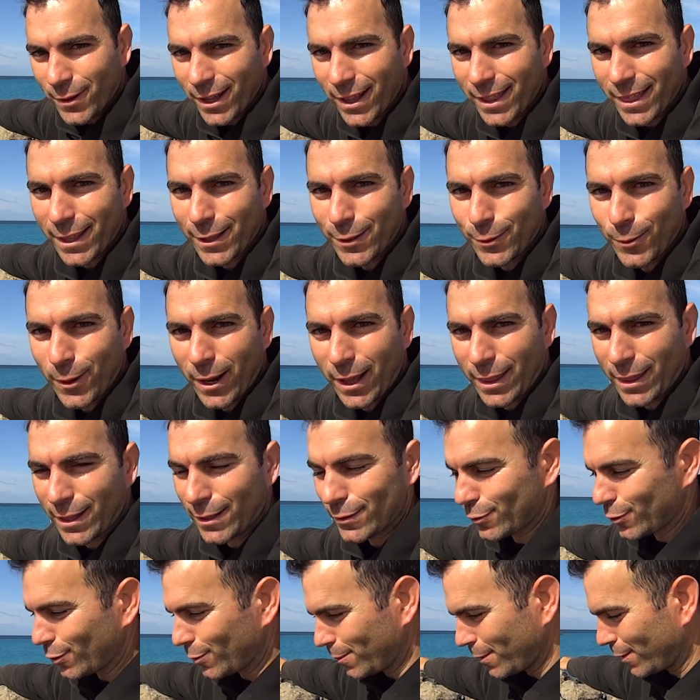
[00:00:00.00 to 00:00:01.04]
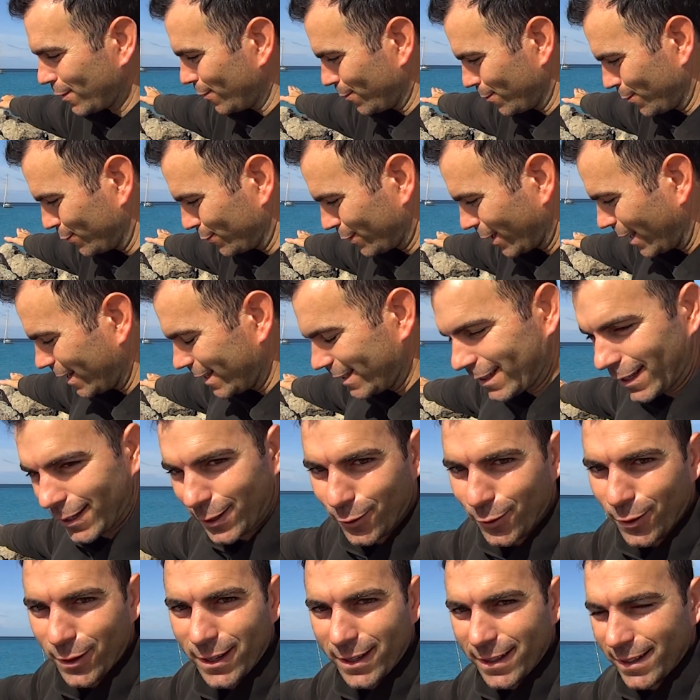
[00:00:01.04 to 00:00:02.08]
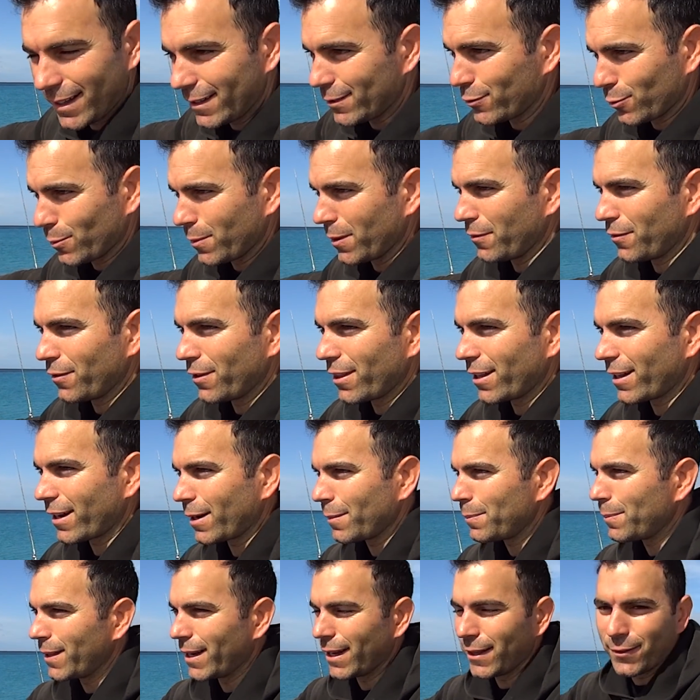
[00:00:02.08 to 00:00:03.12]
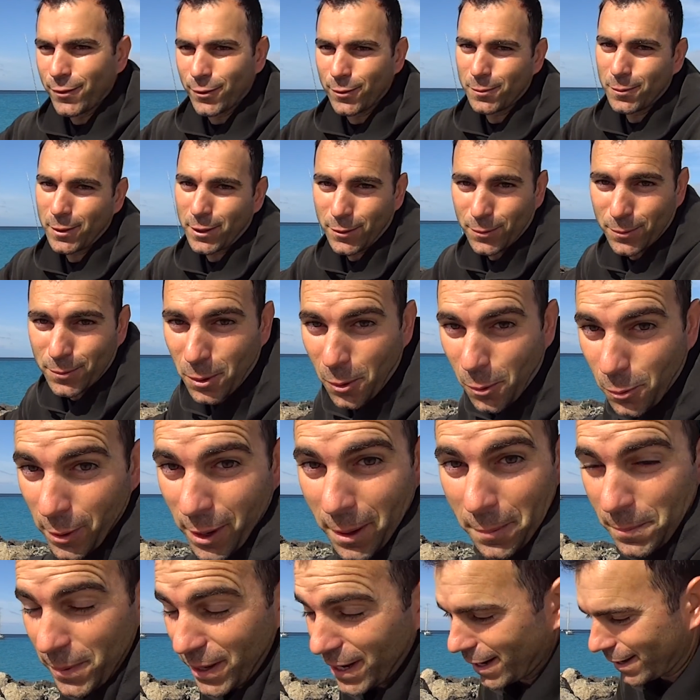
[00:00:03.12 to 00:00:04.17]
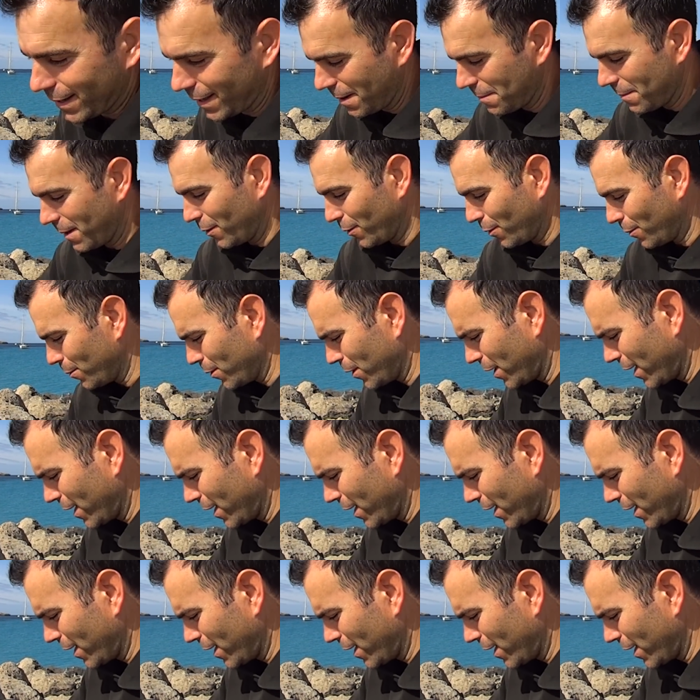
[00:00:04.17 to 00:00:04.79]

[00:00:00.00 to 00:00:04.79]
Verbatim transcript: haciendo un acecho pero brutalítico, ¿eh? en superficie respirando, bueno, o una espera, llámalo como